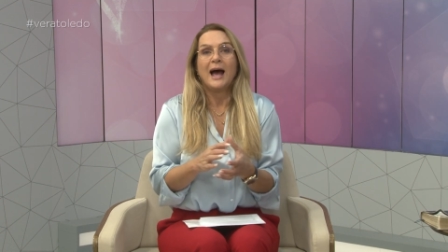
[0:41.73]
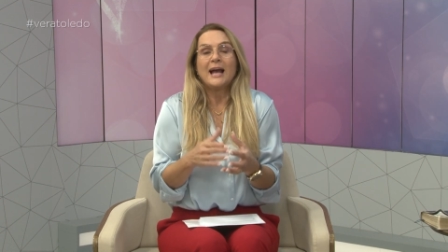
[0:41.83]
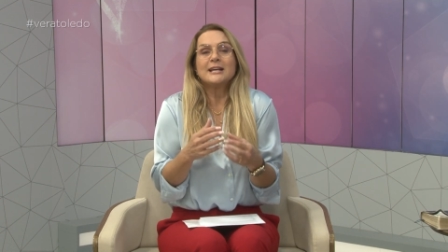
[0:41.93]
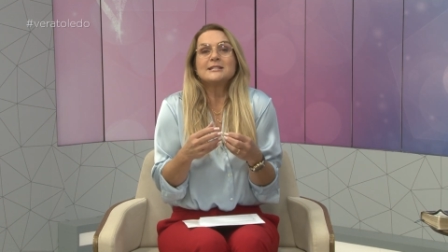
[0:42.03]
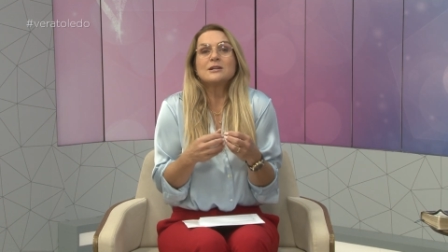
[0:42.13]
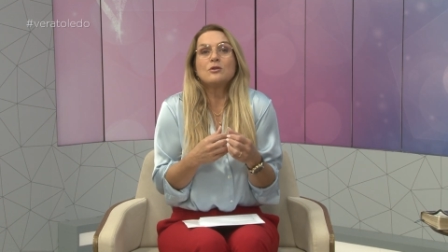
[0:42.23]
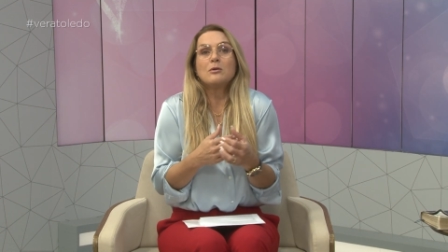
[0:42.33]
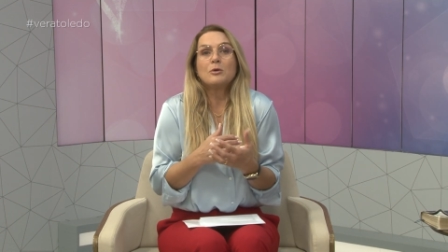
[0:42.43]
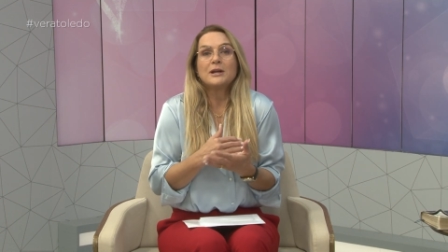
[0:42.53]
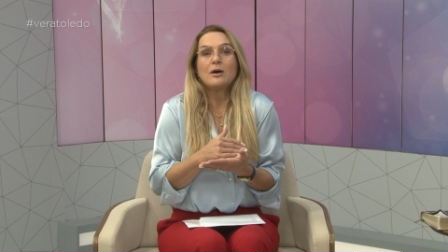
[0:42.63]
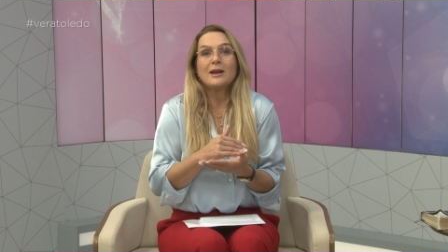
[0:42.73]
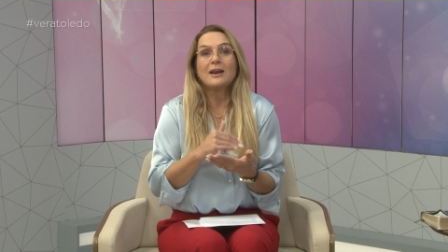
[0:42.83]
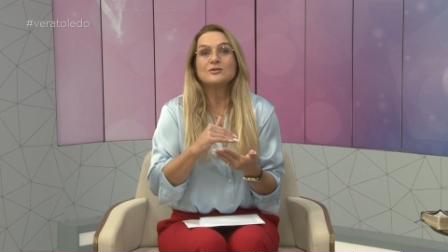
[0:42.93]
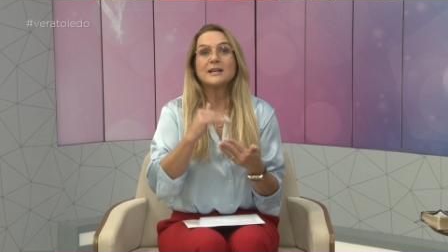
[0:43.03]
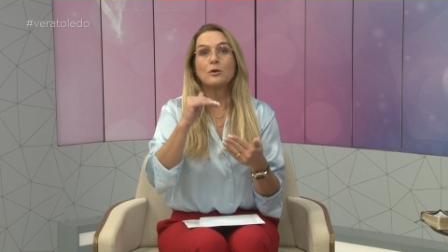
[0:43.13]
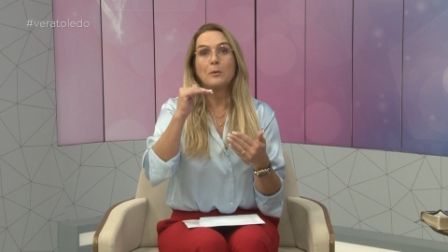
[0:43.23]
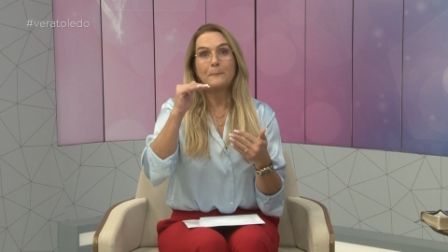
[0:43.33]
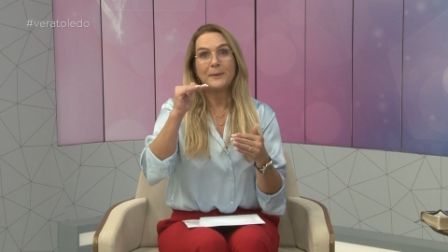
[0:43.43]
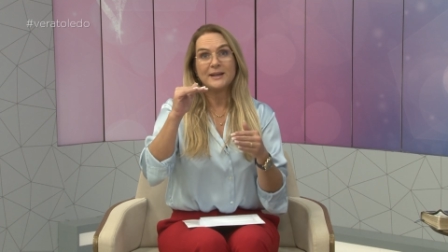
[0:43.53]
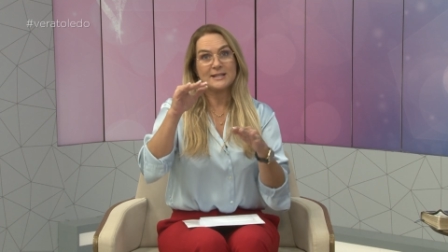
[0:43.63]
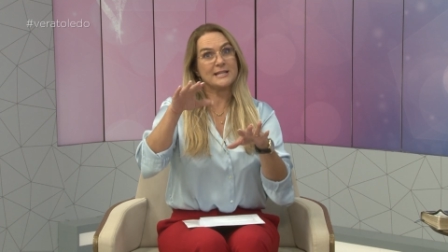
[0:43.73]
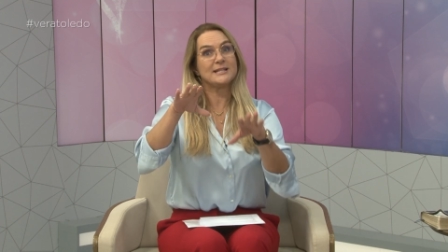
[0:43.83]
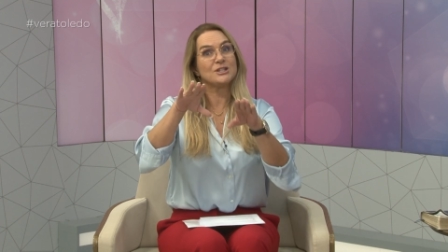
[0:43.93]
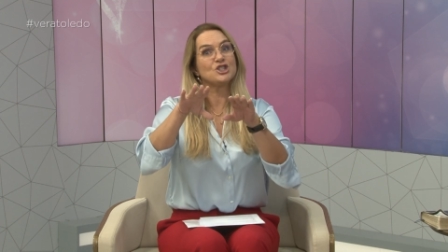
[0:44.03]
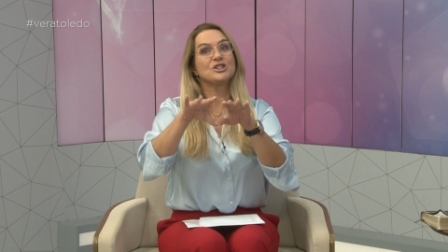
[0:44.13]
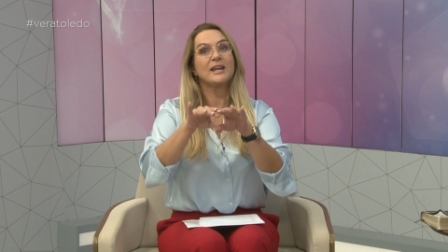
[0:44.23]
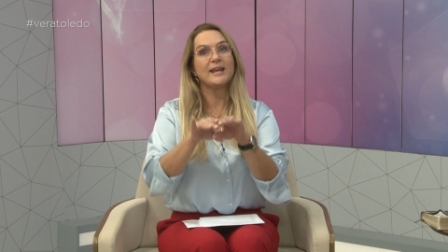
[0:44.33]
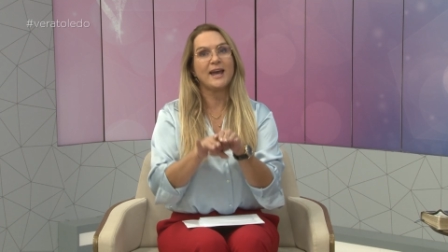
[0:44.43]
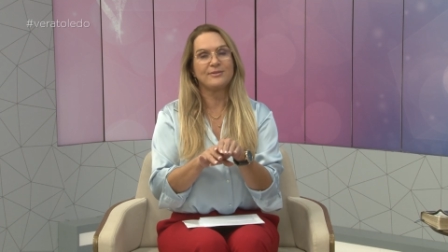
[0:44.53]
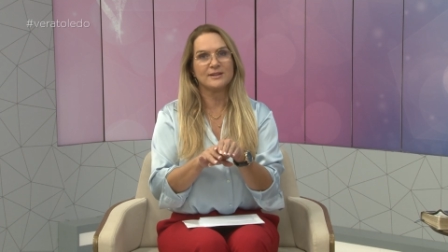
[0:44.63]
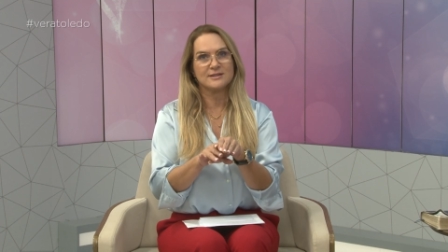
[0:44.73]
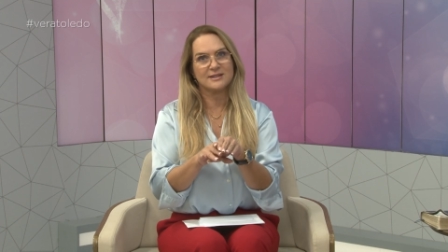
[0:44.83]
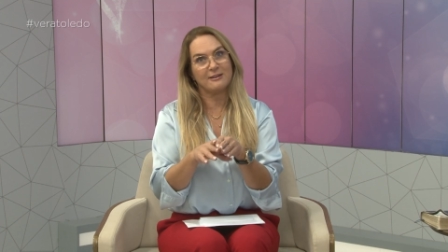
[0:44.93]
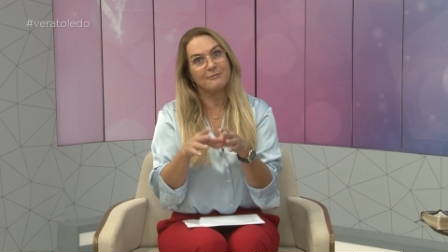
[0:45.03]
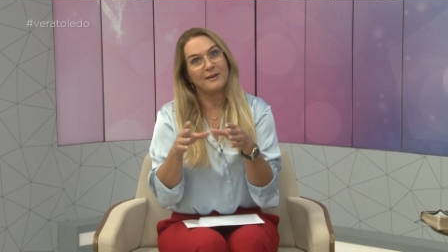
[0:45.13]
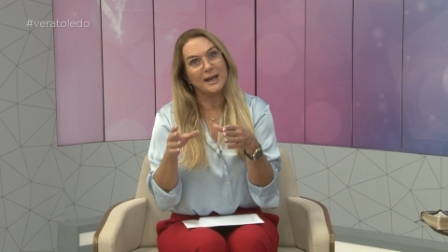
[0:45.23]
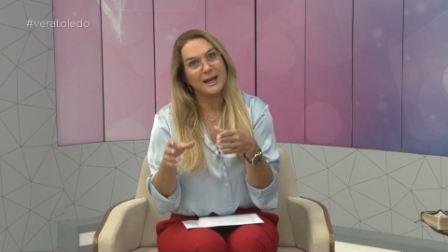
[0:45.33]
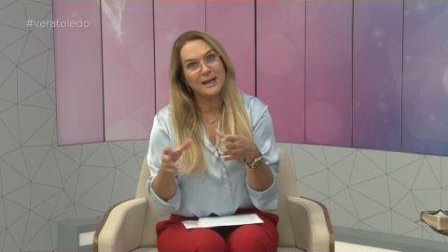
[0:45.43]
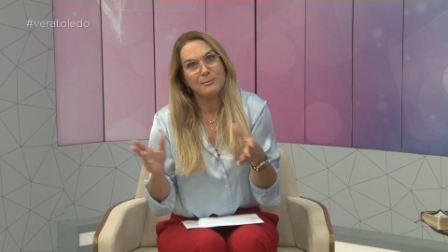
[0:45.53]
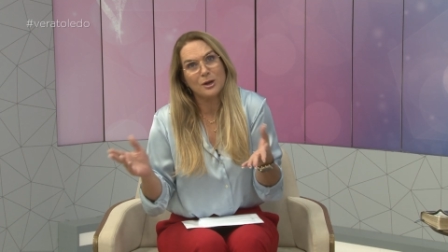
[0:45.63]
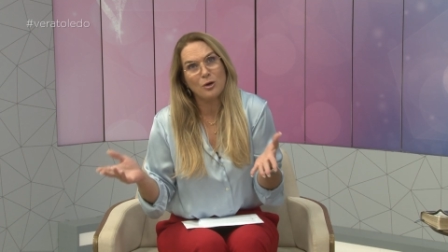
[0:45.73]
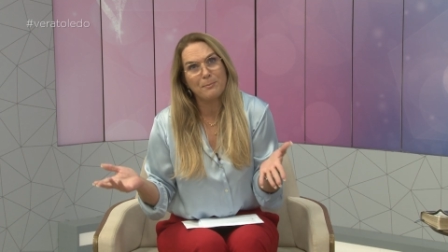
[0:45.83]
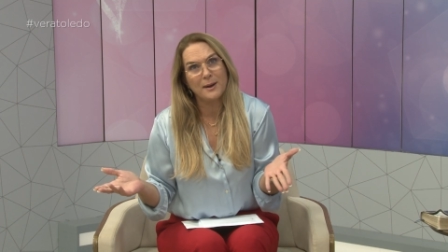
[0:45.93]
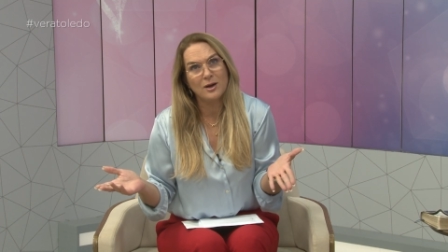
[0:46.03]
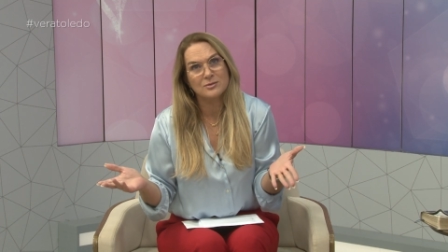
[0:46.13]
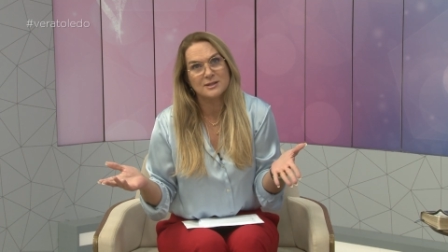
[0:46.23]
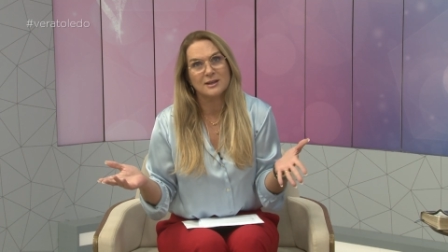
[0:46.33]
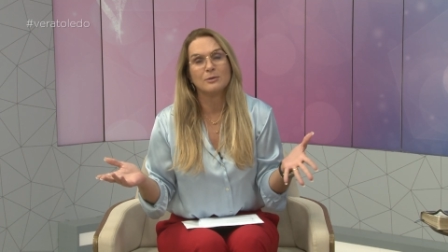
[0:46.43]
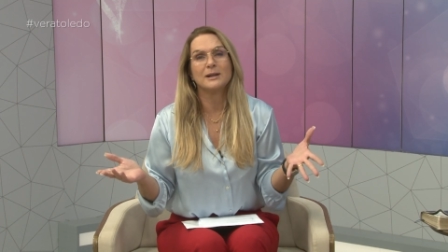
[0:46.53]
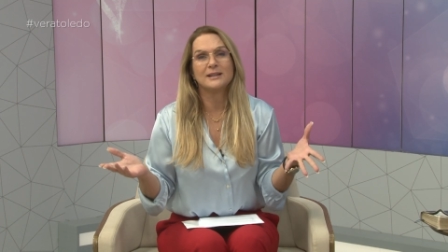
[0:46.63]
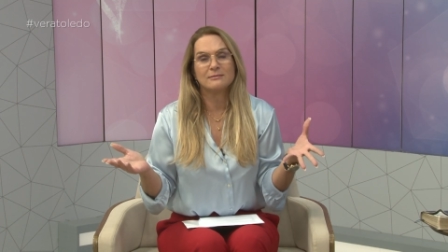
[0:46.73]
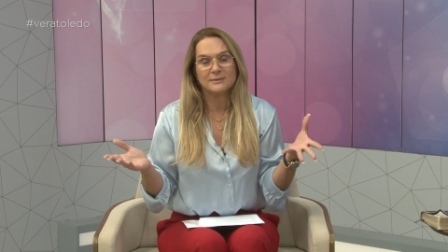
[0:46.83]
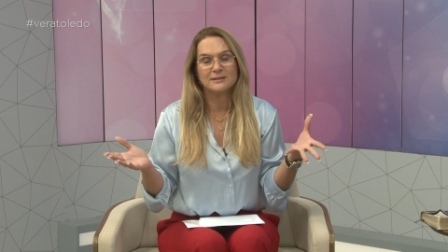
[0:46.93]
A questão hormonal, ela nos acompanha, às vezes a gente tem quedas, sem falar na menopausa, que é uma, uma,